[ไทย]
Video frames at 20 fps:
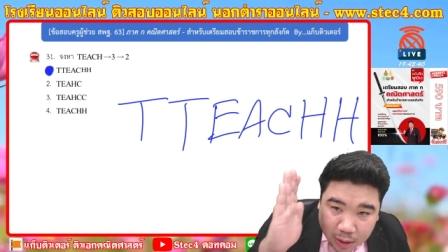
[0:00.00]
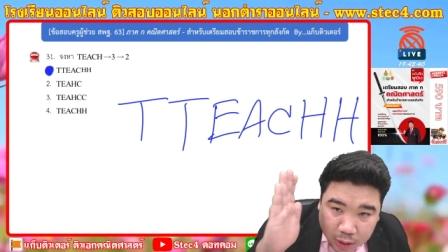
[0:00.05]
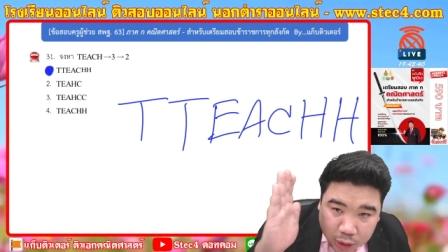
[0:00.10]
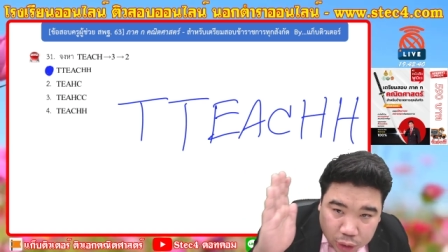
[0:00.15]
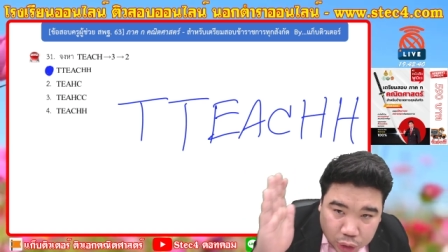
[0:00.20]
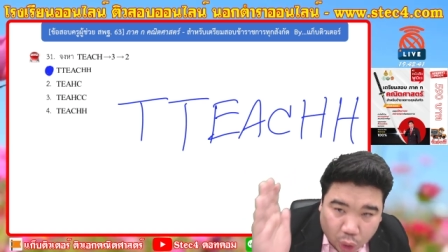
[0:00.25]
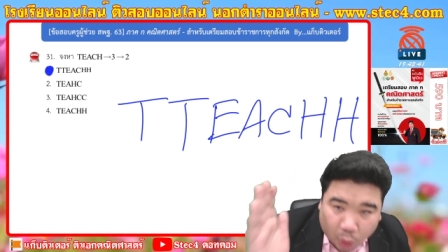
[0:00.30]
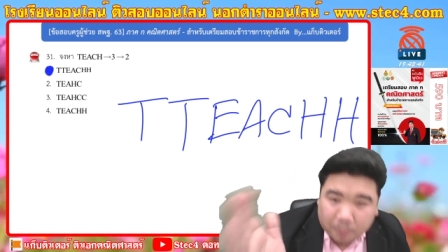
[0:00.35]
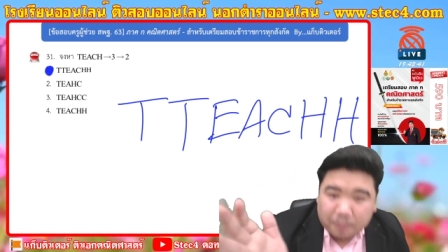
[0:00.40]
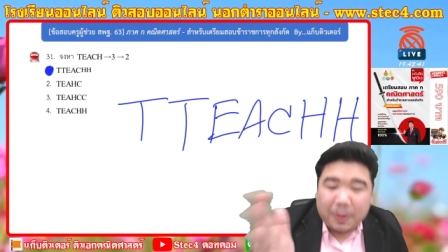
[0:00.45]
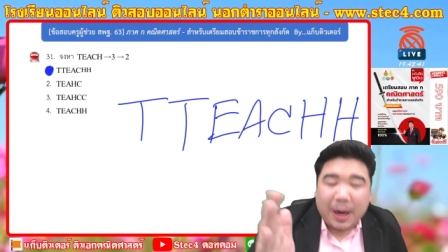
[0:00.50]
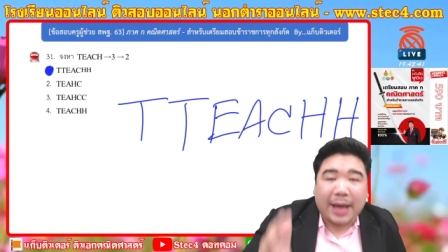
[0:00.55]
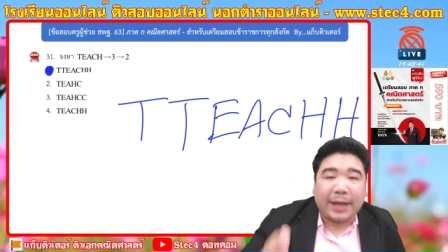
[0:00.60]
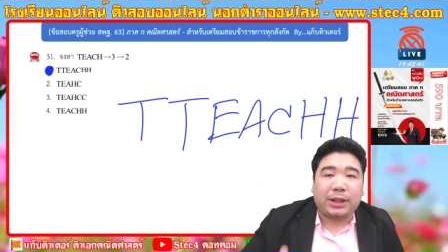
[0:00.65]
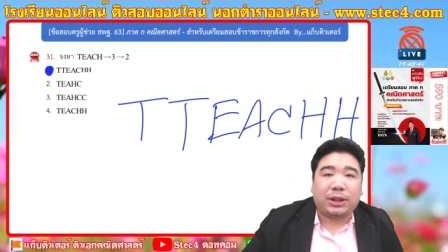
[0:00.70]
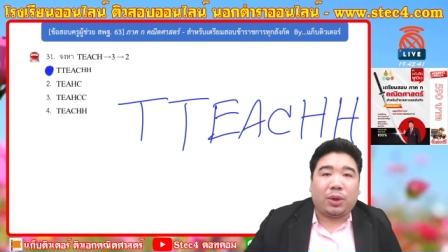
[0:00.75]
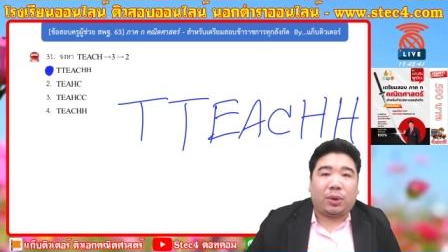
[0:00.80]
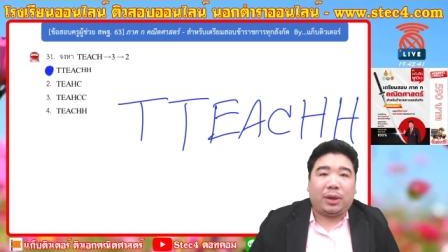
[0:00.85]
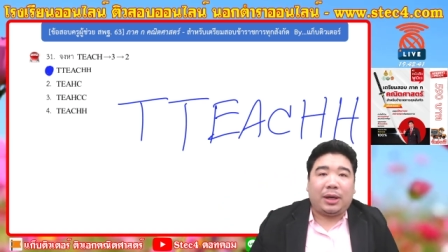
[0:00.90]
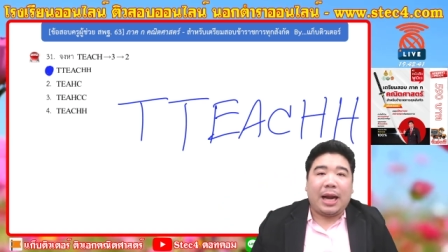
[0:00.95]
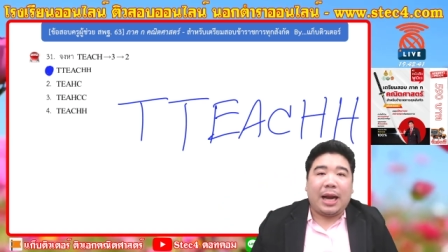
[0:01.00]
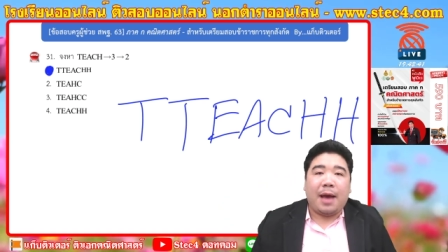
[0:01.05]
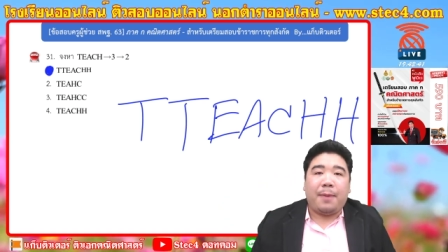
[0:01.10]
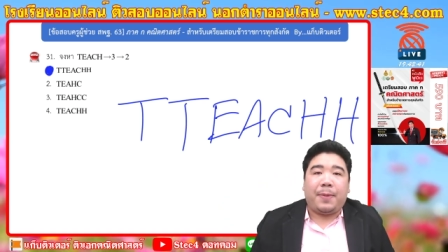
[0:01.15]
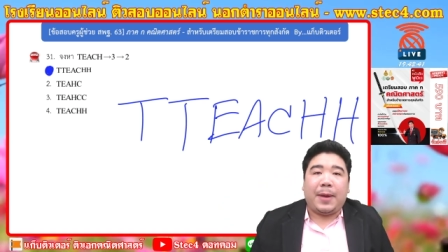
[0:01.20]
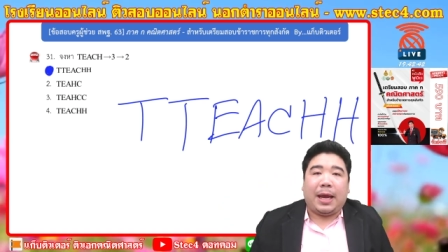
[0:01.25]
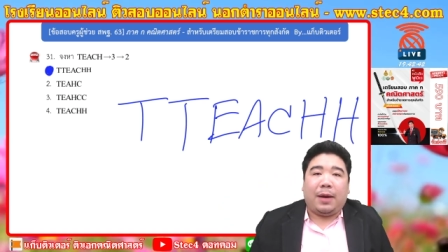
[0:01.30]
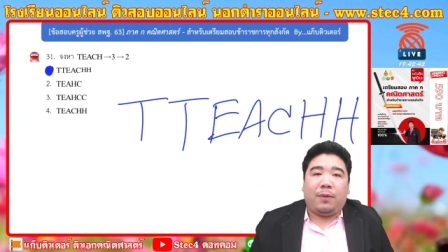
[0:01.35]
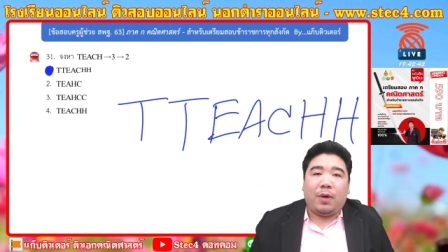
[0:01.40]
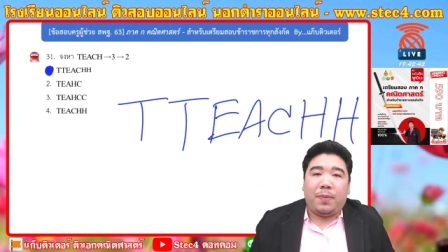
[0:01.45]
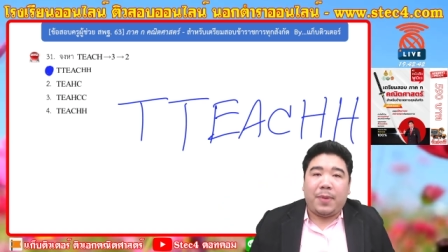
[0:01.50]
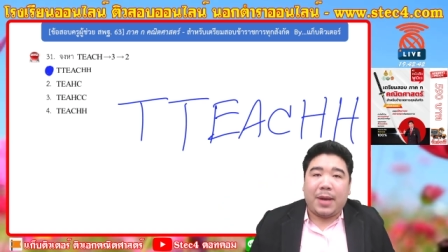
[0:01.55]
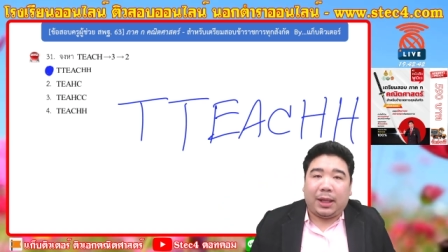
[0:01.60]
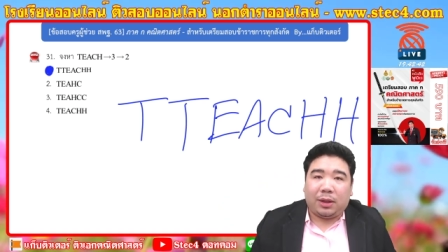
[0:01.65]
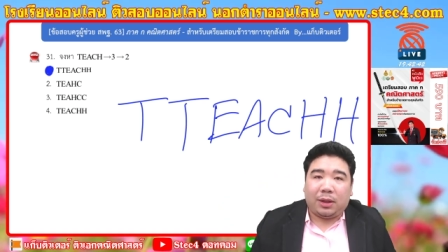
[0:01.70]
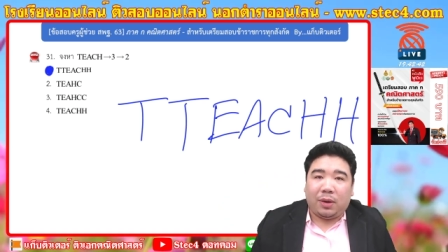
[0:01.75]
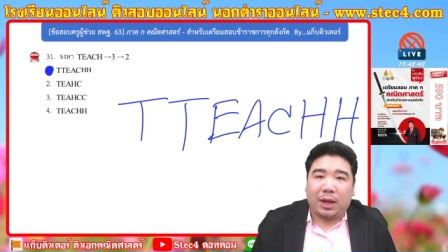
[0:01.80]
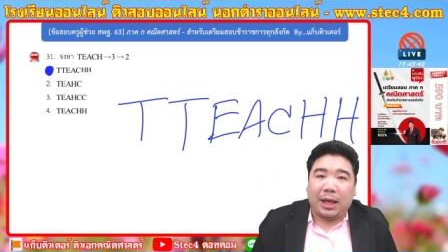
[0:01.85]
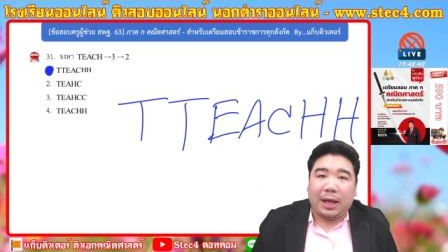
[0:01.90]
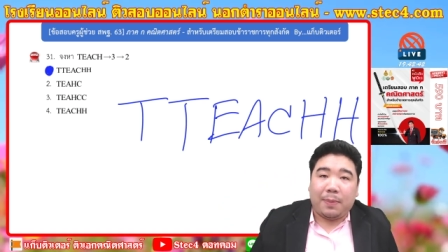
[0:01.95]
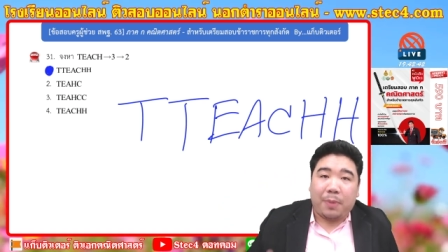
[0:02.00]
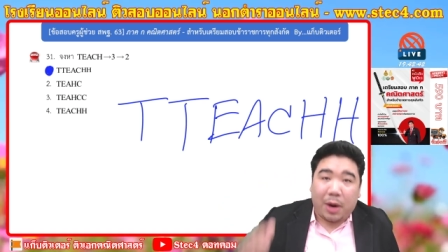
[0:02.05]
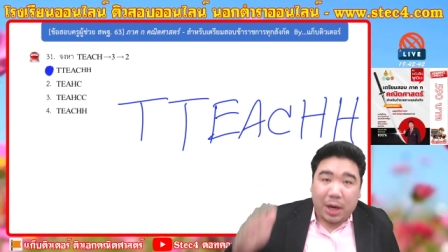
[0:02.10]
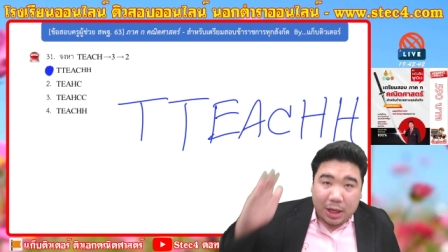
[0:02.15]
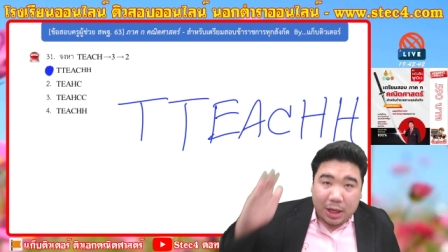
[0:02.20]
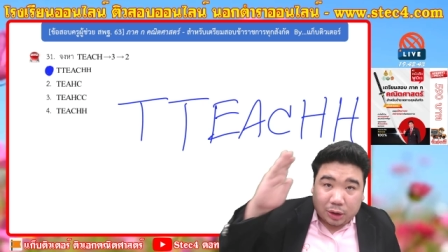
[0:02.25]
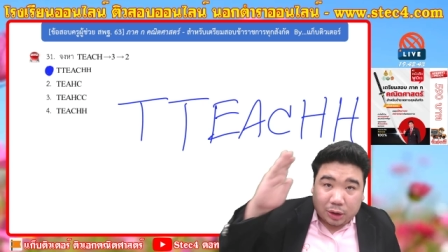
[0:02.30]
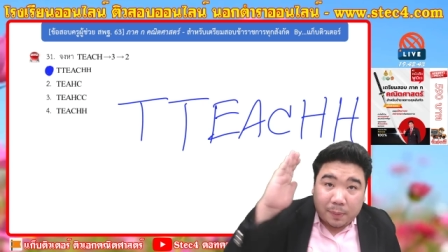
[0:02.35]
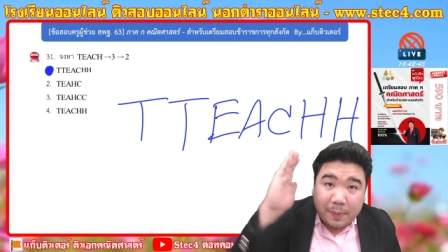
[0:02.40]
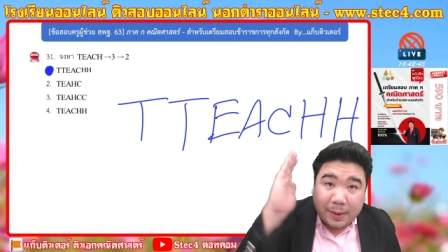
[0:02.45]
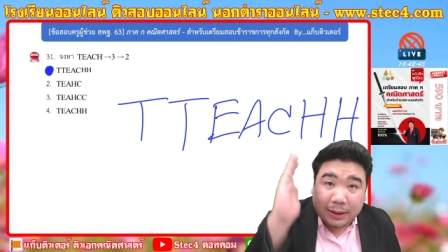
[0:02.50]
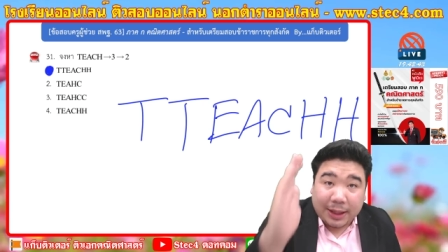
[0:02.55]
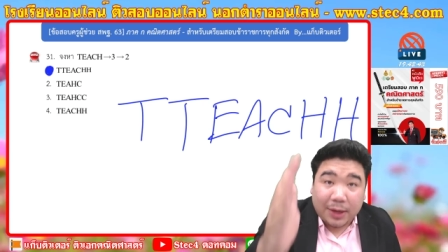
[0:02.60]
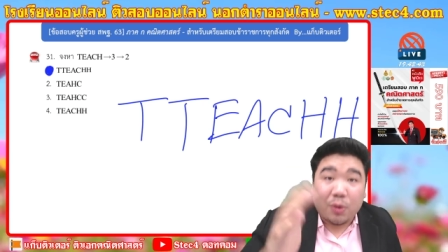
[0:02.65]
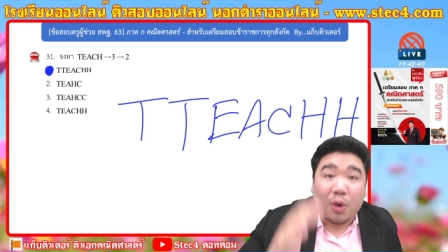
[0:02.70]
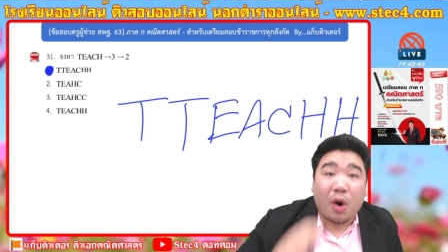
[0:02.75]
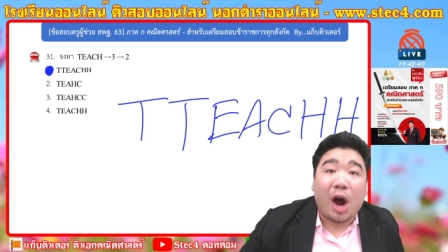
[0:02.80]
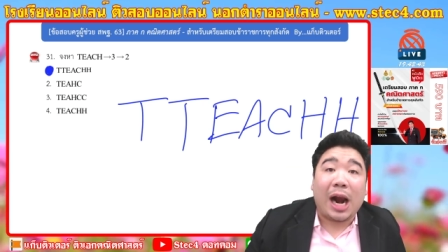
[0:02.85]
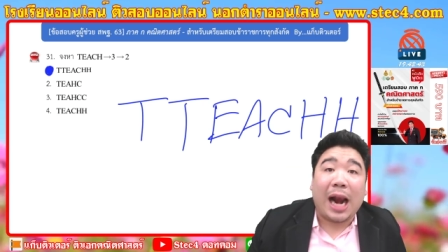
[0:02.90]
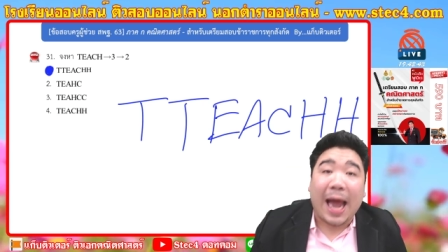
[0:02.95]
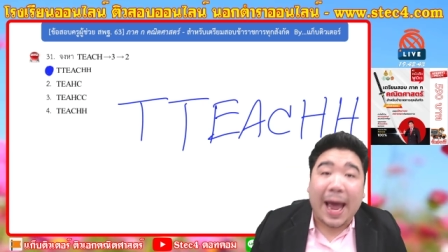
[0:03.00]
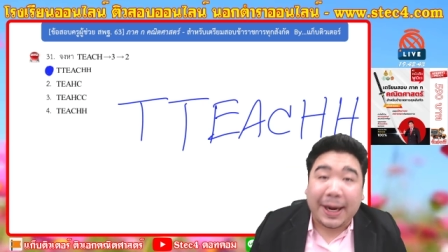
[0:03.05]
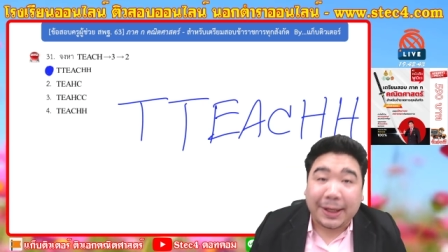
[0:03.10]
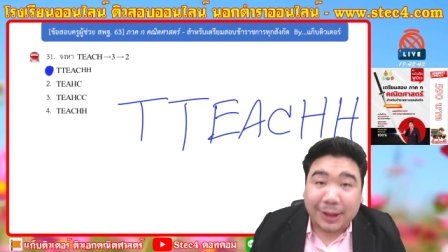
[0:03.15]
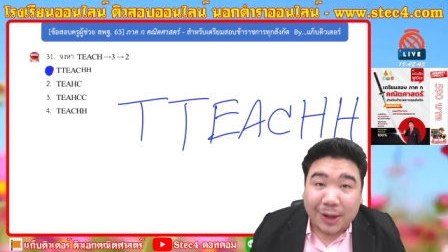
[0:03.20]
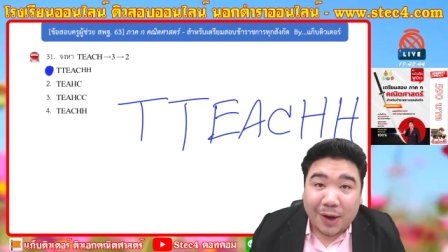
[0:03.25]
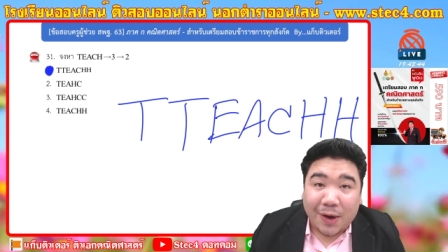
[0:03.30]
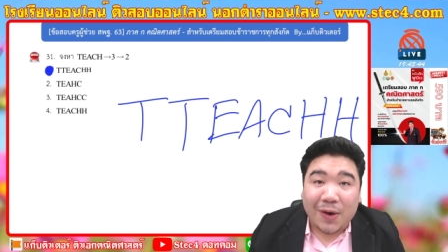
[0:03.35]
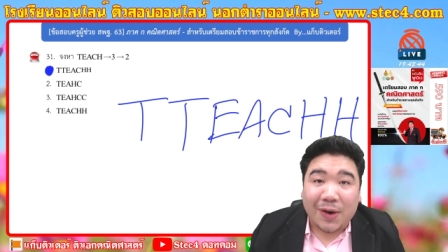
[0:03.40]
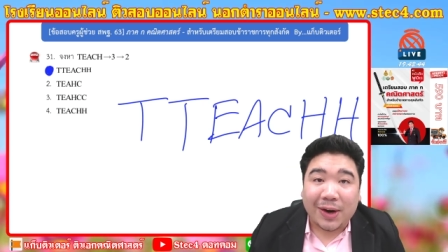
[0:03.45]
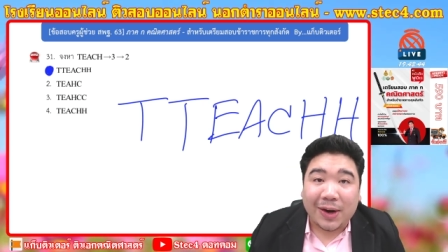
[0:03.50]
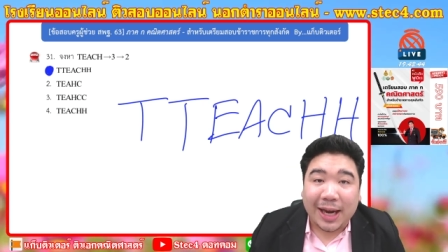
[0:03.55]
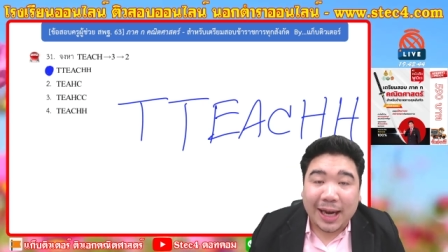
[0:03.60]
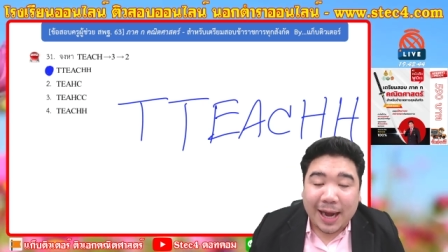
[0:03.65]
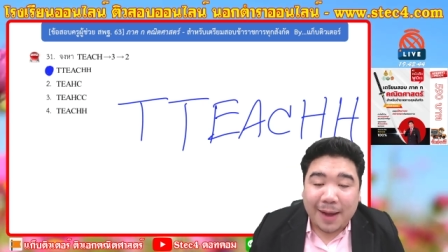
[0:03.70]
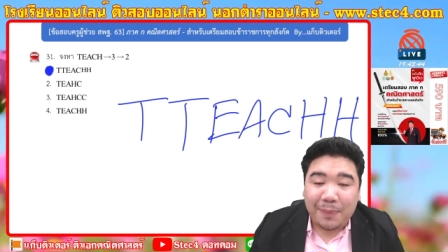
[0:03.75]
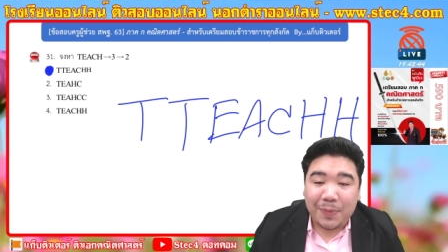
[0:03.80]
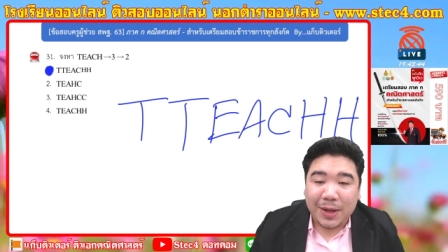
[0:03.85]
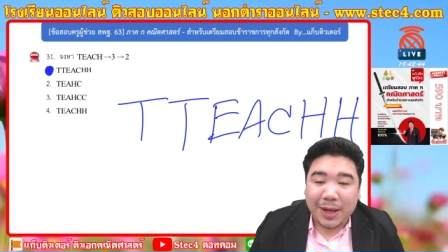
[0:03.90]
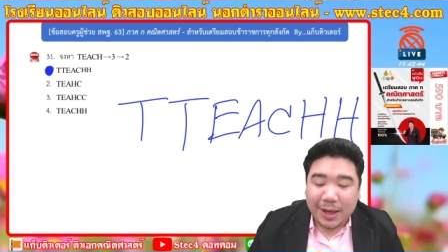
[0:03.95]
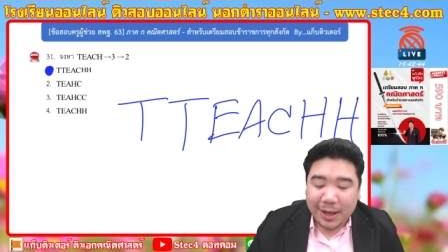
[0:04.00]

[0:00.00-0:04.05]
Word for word: จบไลฟ์สดหน้าเพจไว้เพียงเท่านี้ เพราะเดี๋ยวต้องไปติวออนไลน์ต่อนะครับ